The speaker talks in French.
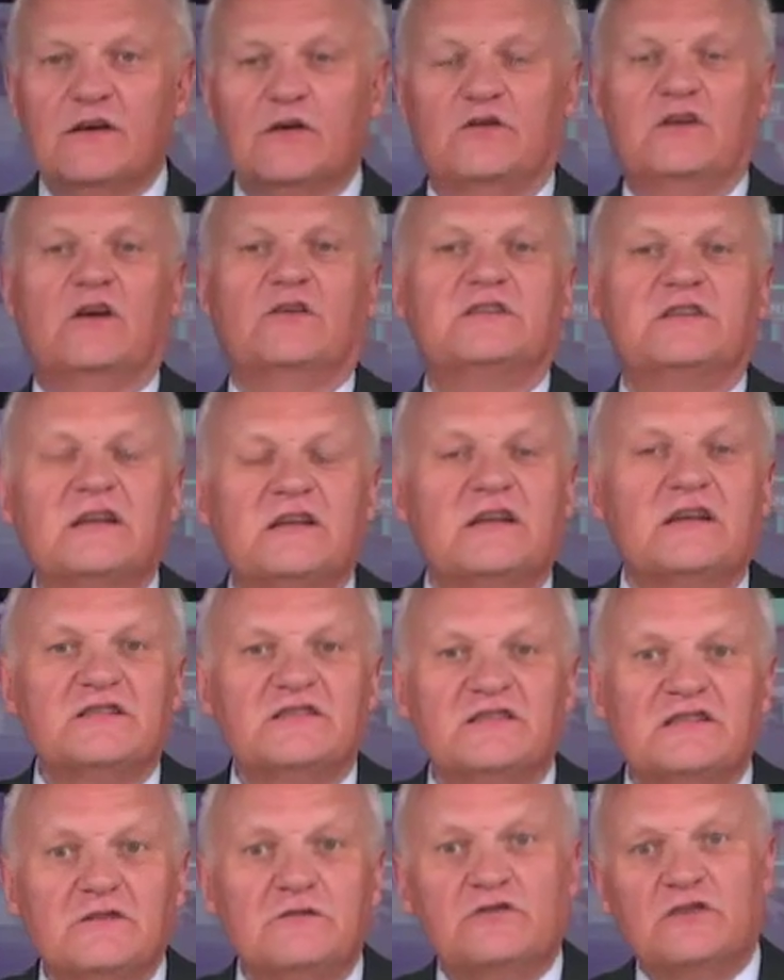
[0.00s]
qu'il y en était
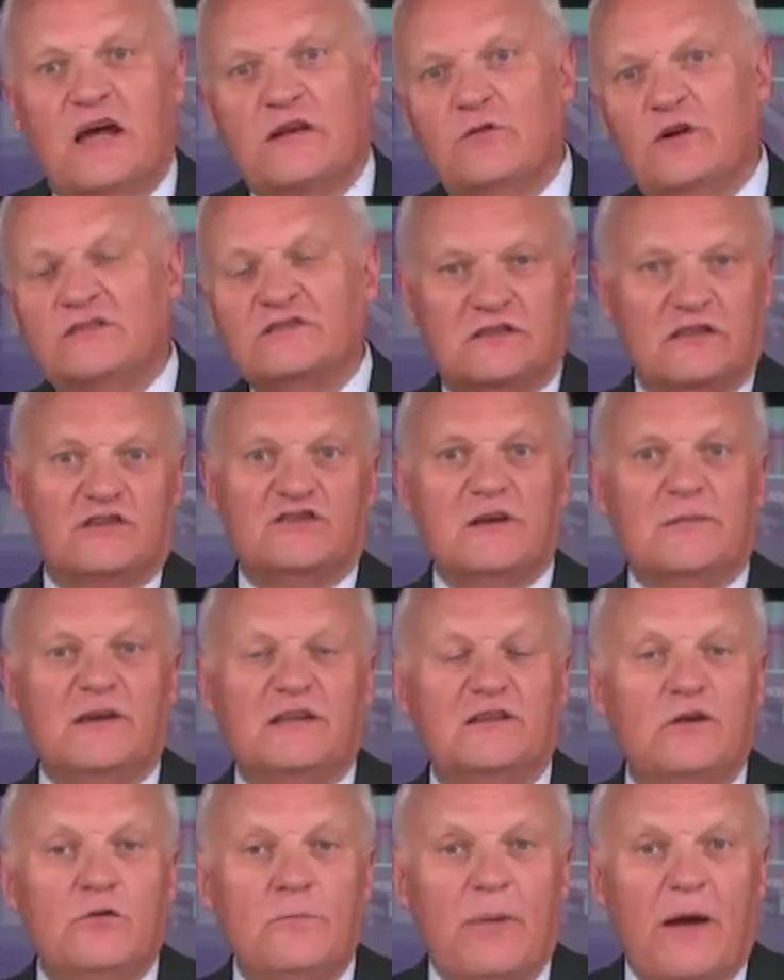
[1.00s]
ainsi, une Danoise qui n'a jamais
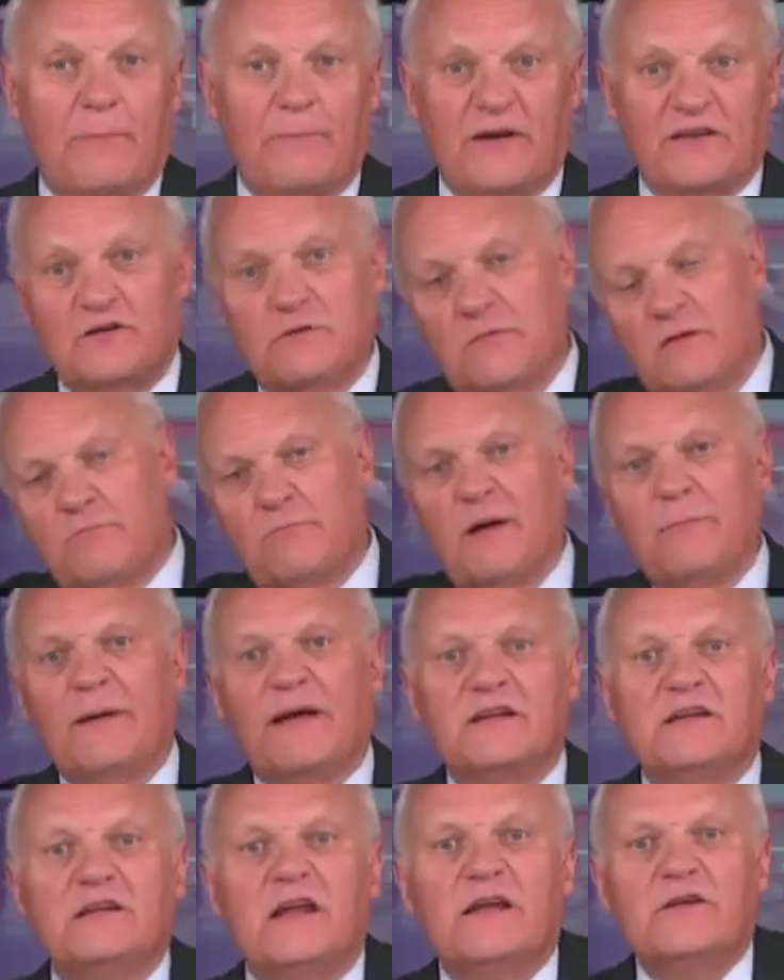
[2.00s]
été élue par personne, même pas par
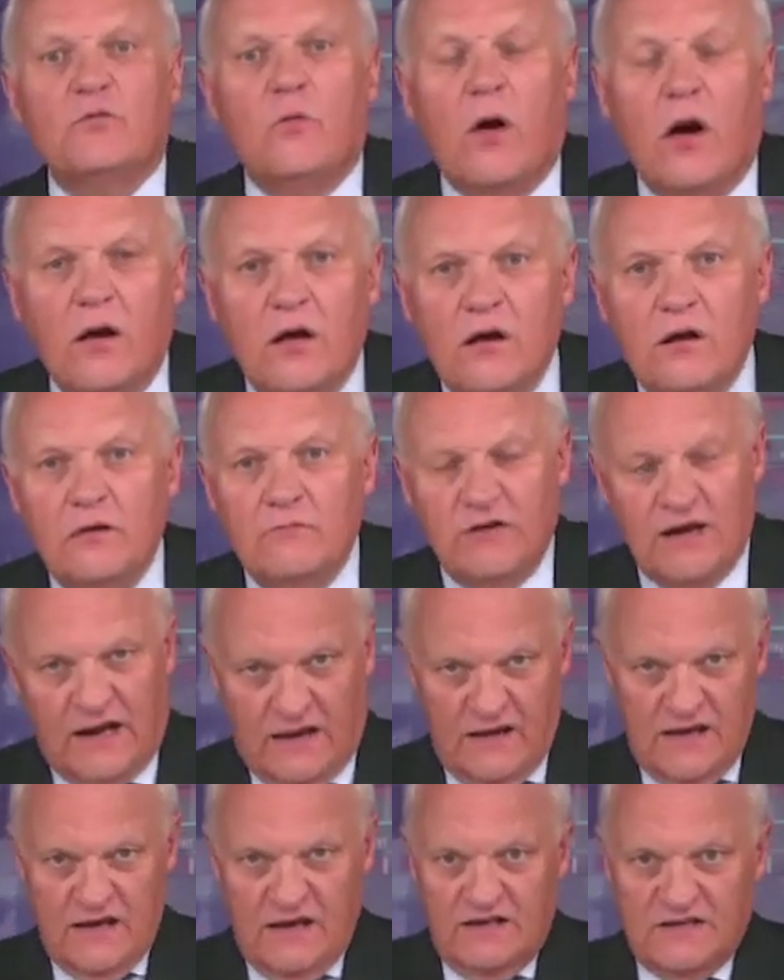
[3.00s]
des Danois. Voilà.
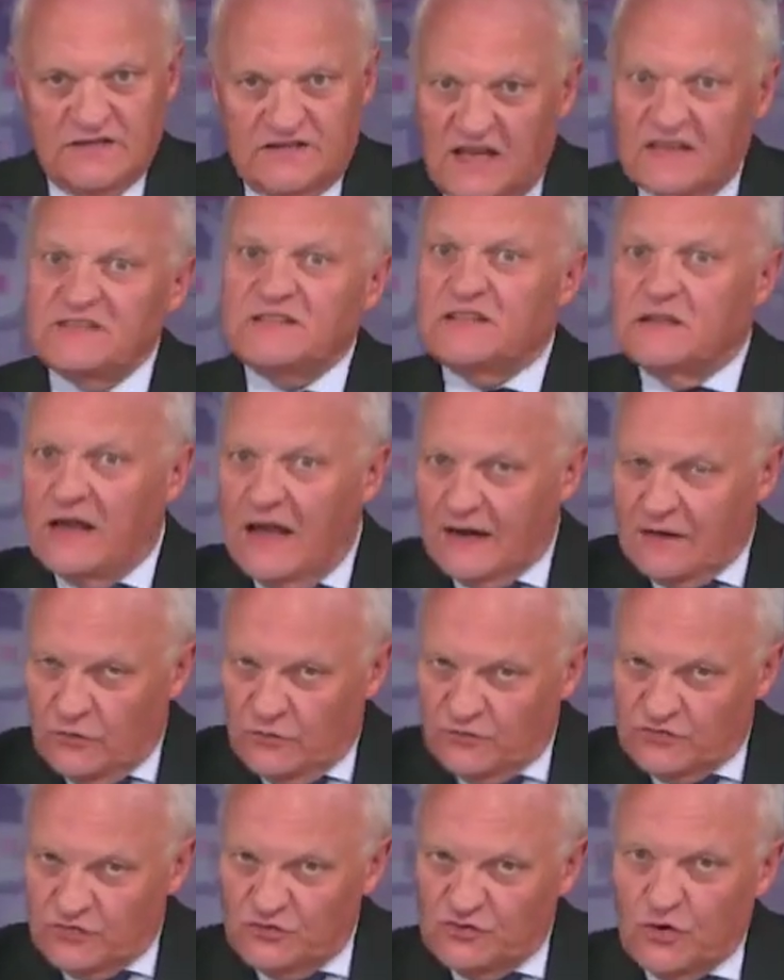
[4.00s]
Ça, c'est la
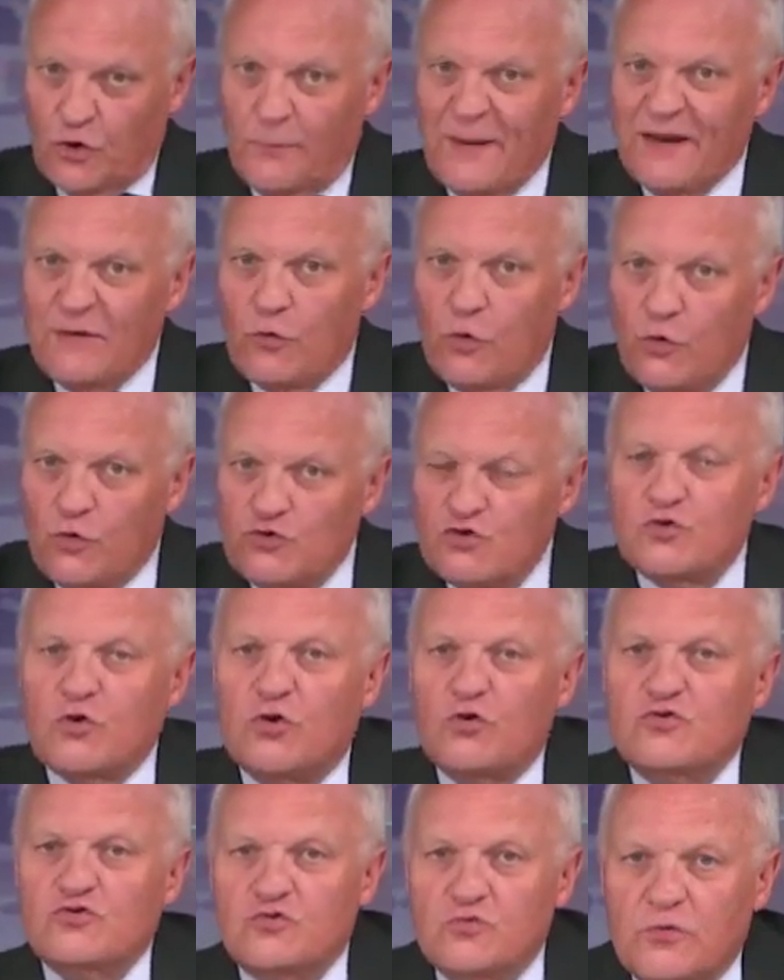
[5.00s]
construction européenne au jour
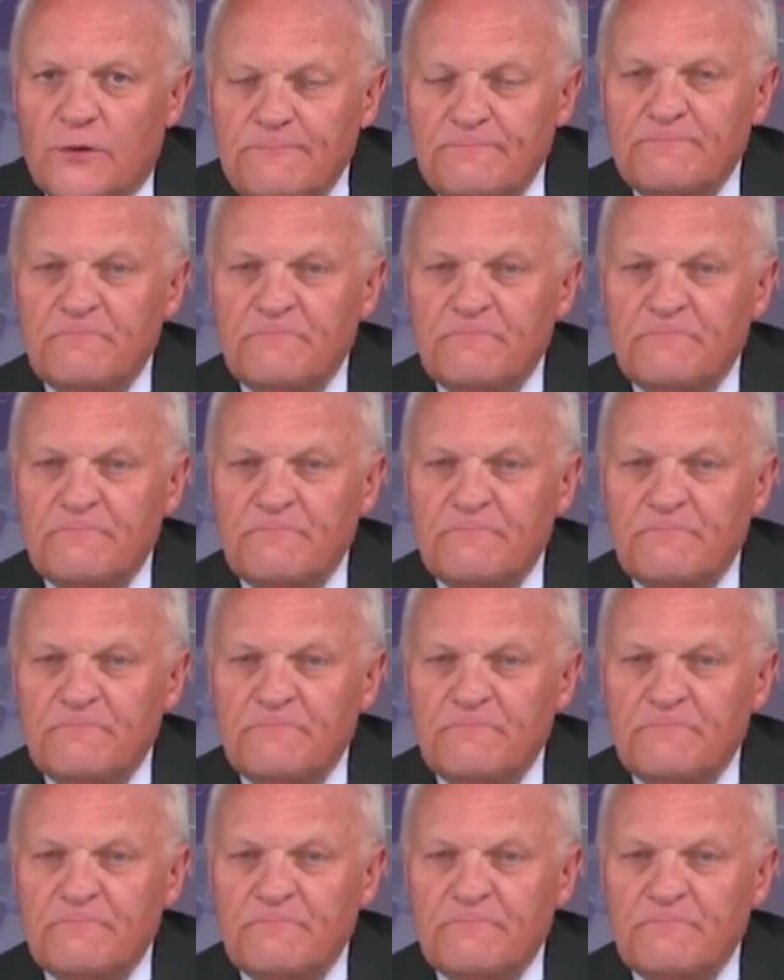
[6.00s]
le jour.